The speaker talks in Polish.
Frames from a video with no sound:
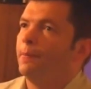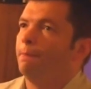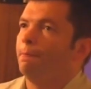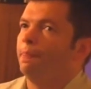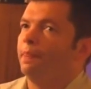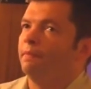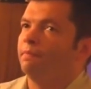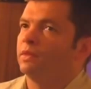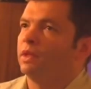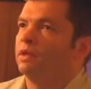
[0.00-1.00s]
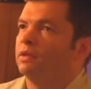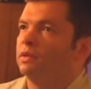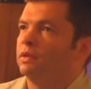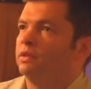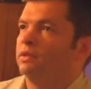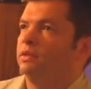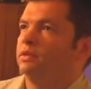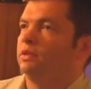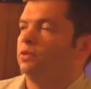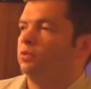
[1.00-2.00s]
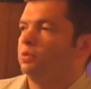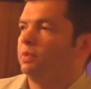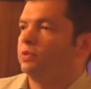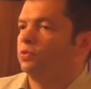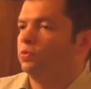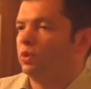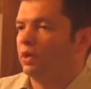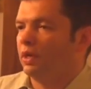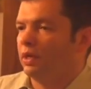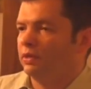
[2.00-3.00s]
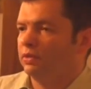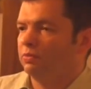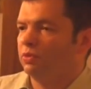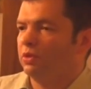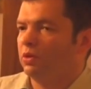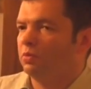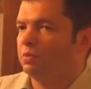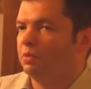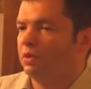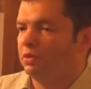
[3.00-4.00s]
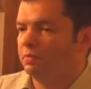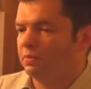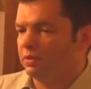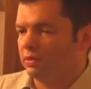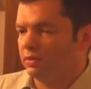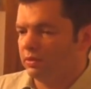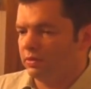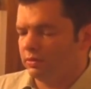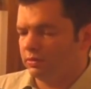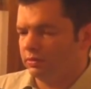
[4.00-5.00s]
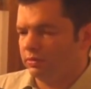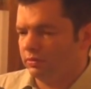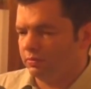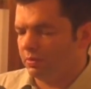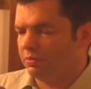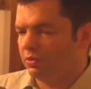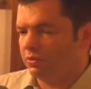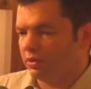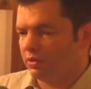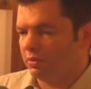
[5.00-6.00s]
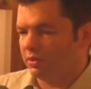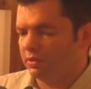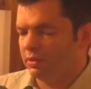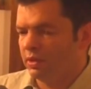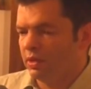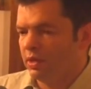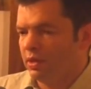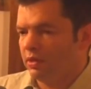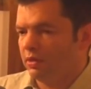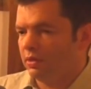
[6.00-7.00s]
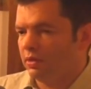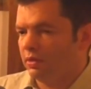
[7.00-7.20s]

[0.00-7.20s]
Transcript: Mm, ta, ta, lista tych osób jest bardzo długa, ja nie chciałem tutaj nikogo pomienić, y, pominąć, natomiast e,